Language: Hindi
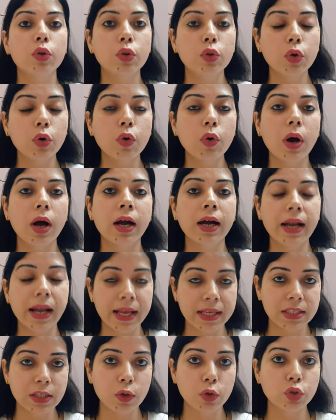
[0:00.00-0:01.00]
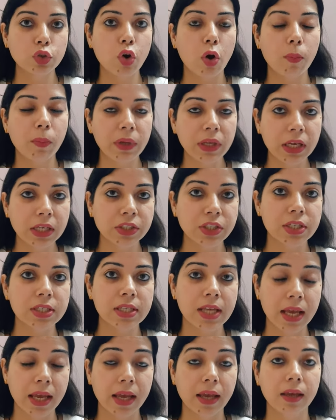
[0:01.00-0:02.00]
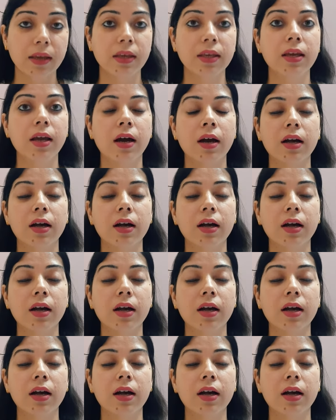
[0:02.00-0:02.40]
तो अगर ऐसे कुछ कॉम्प्लिकेशंस हैं कि